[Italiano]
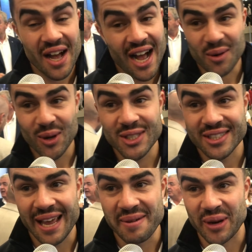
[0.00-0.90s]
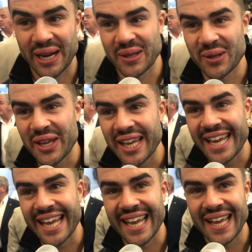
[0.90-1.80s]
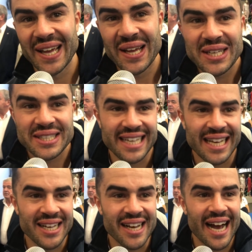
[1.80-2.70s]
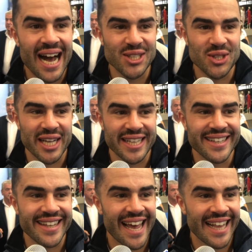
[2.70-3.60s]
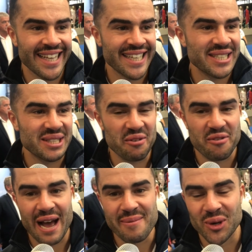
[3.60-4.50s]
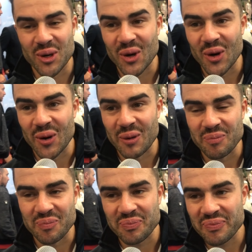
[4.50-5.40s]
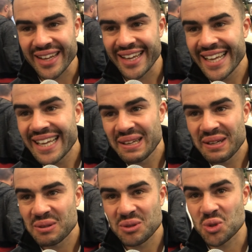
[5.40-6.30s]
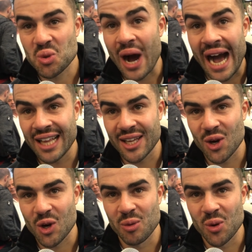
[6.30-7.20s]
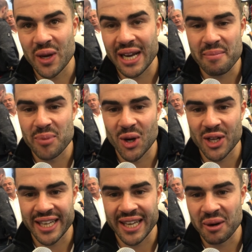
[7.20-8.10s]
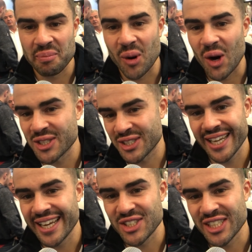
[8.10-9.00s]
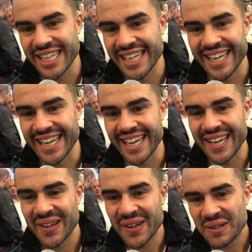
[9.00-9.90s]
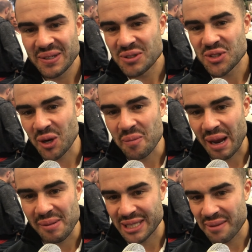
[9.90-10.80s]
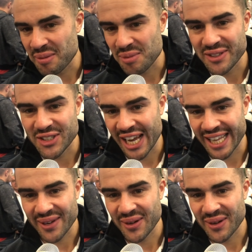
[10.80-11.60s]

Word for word: Ah, quello sempre. Noi sia nel calcio che nel tennis tifiamo mm, squadre o comunque campioni opposti e ci, ci rompiamo sempre un po' a vicenda,